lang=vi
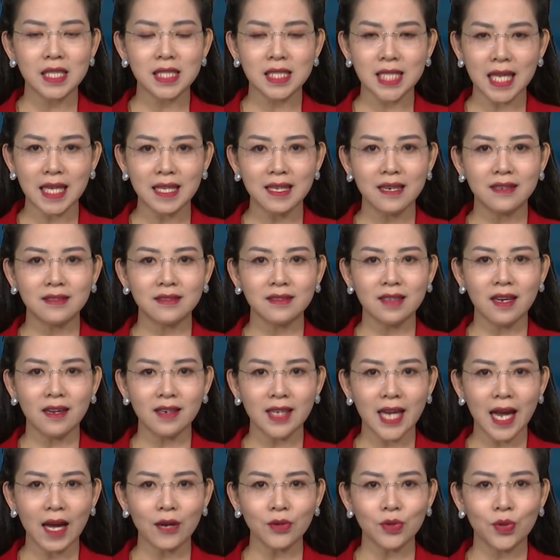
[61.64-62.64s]
xây dựng nâng
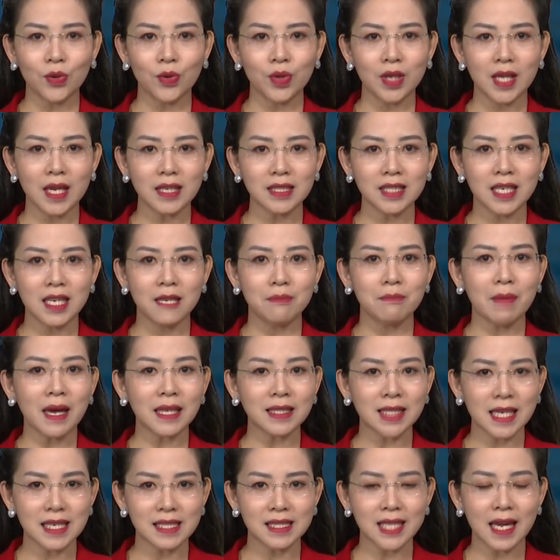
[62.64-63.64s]
cao chuỗi giá trị mang
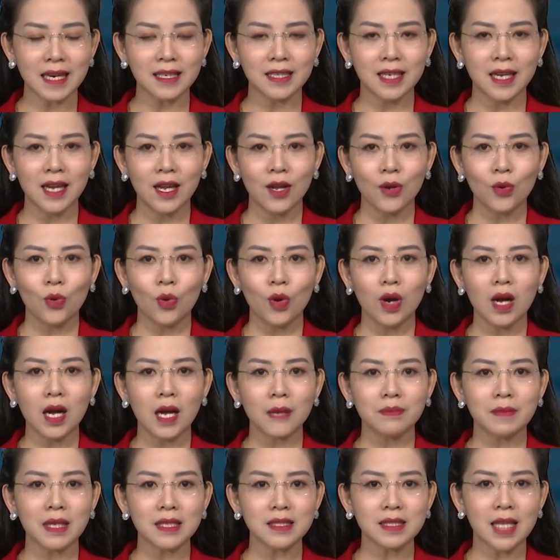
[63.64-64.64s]
tây xanh của Hợp
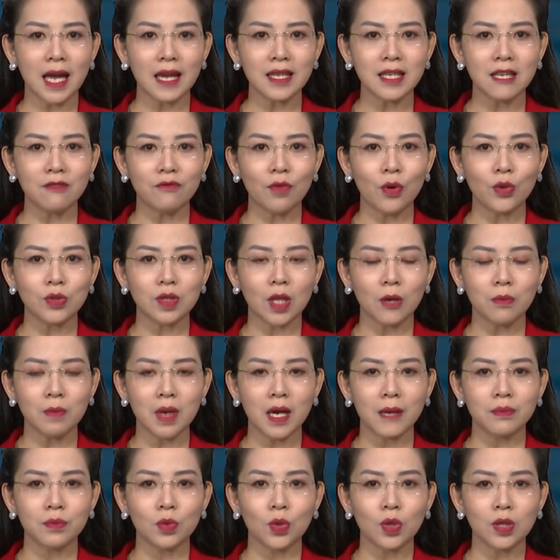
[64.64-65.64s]
tác xã Dịch vụ Tổng hợp
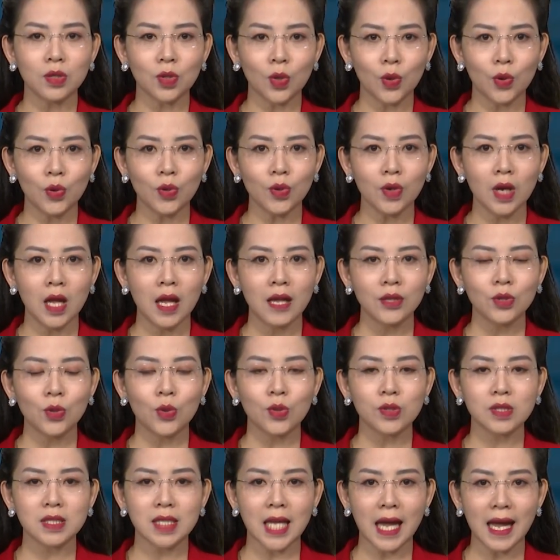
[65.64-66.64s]
Tuấn Tú thuộc
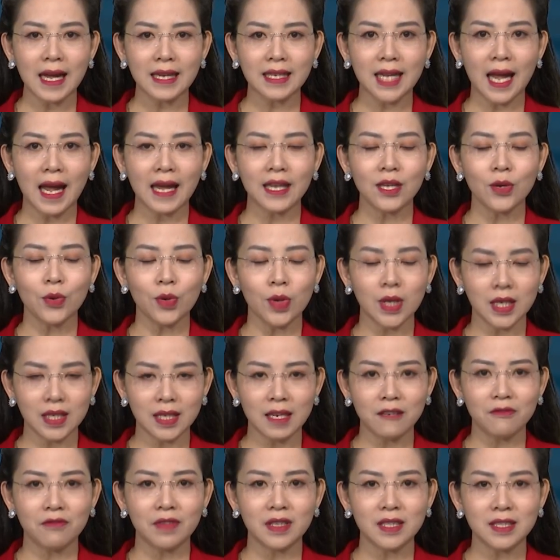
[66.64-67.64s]
xã An Hải, huyện Ninh
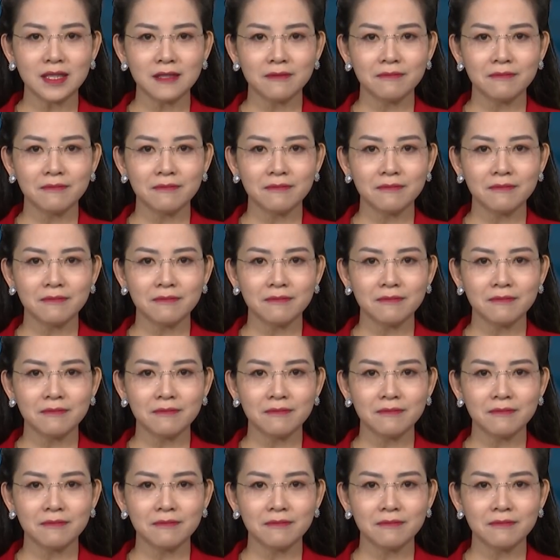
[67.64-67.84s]
Phước.